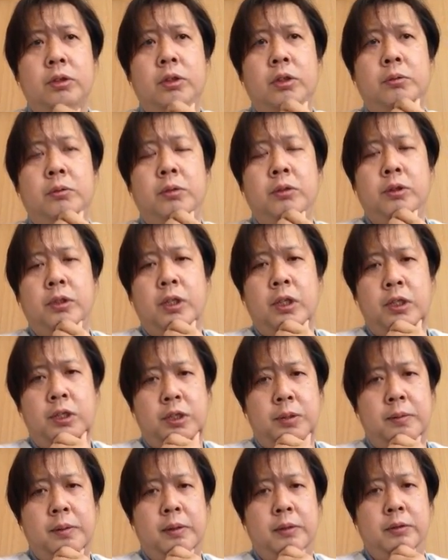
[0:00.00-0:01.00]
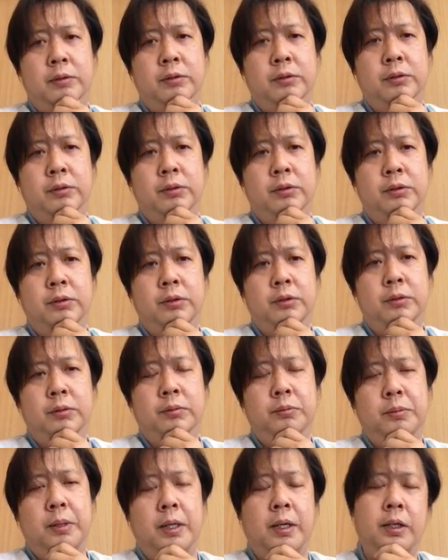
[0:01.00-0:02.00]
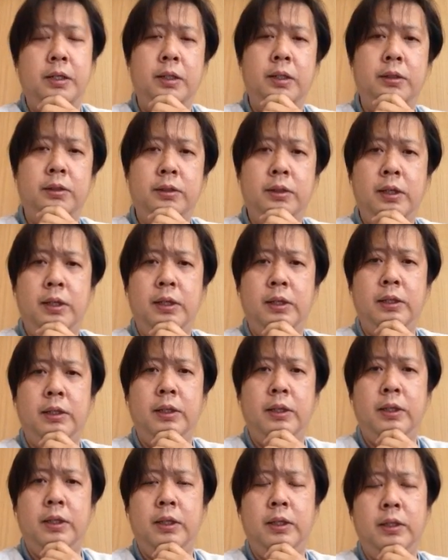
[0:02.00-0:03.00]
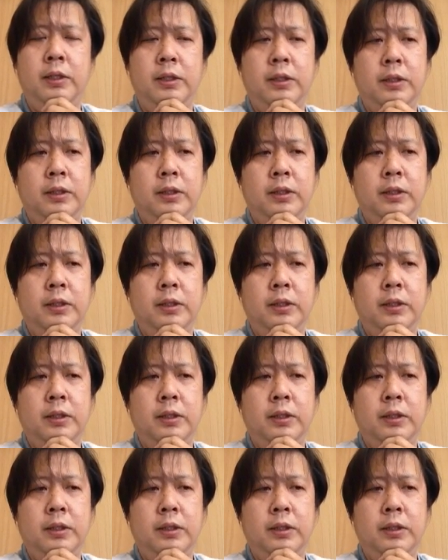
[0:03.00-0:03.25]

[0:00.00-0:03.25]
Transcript: 思ってしまうばかりですねだから